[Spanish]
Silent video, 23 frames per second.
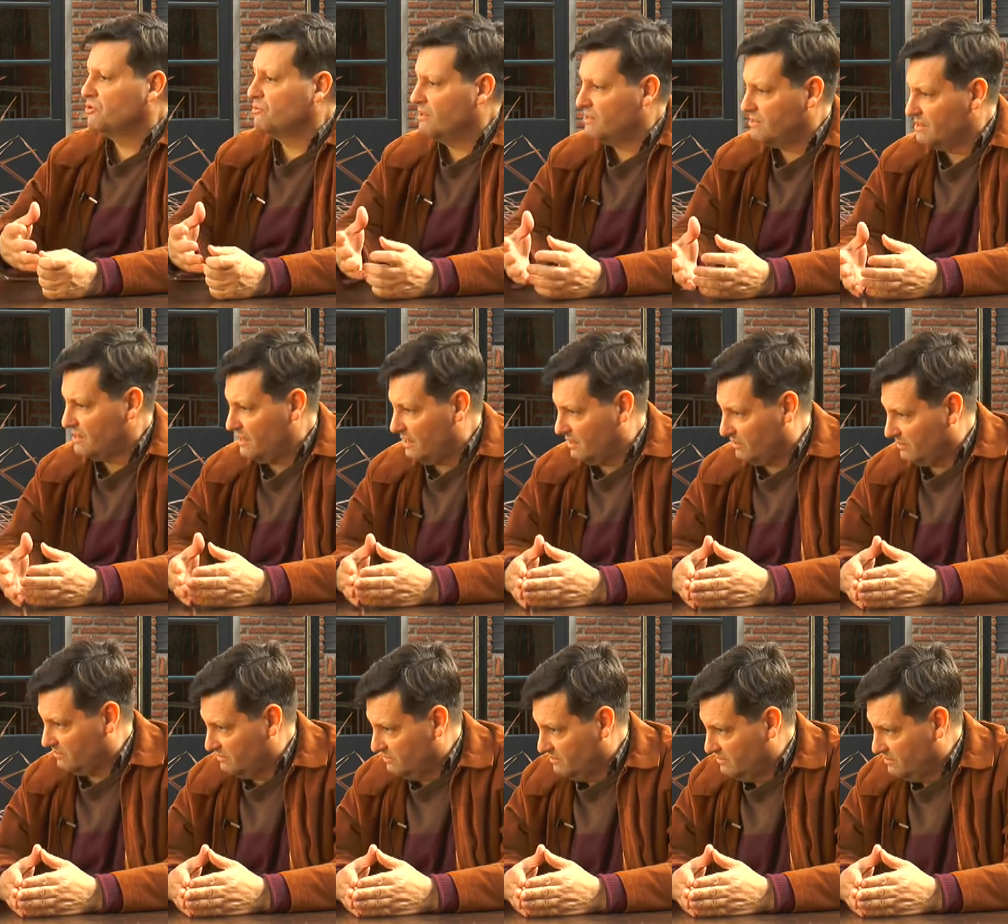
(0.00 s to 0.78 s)
va a llegar.
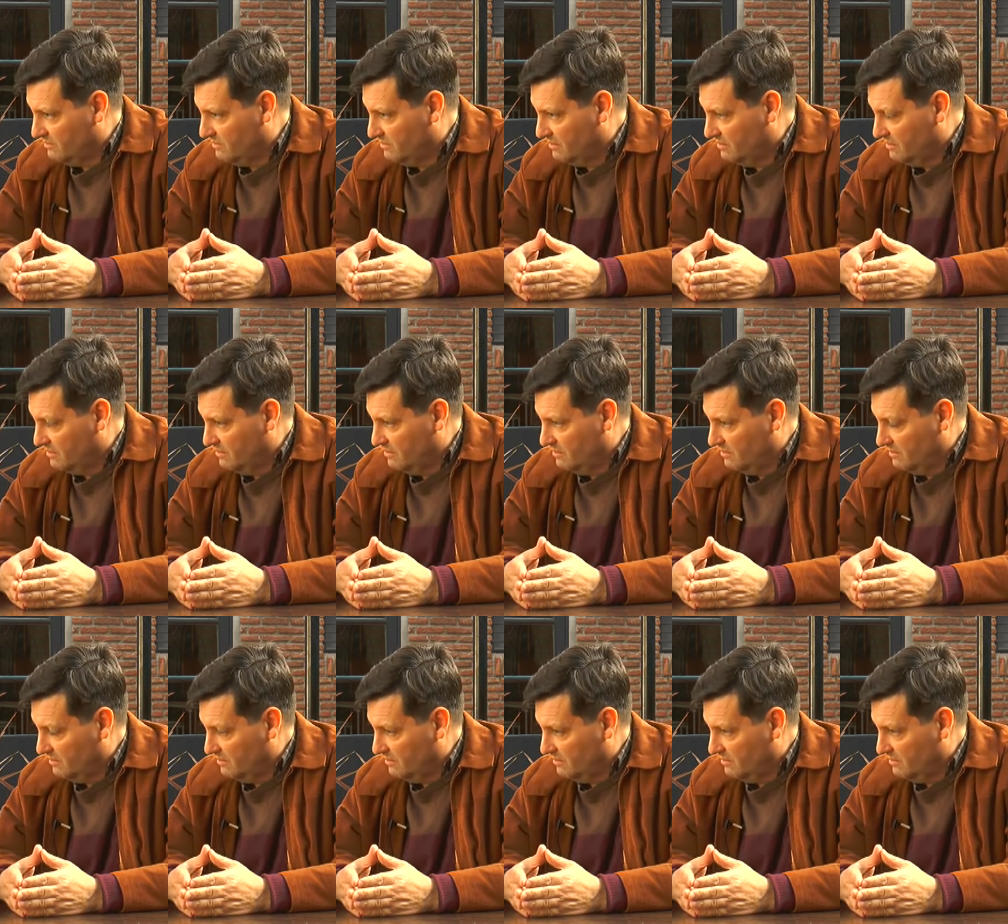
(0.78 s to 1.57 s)
Sí, seguro.
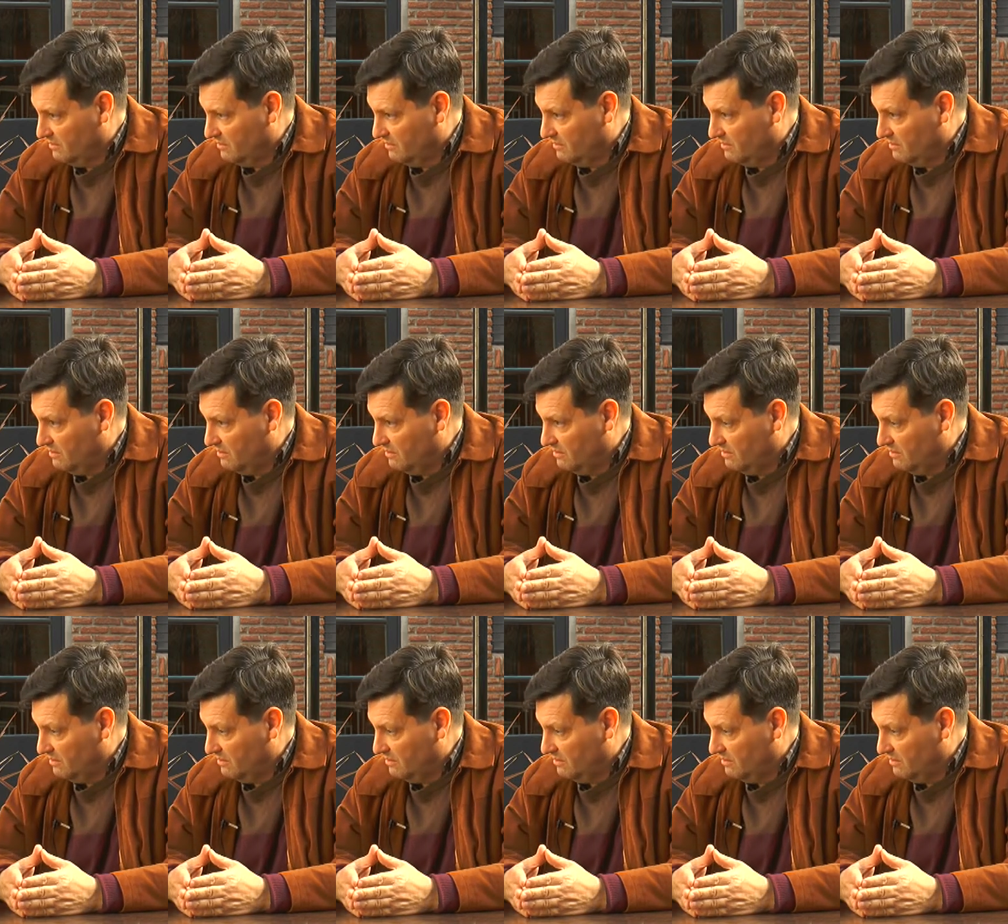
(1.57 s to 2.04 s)
Sí.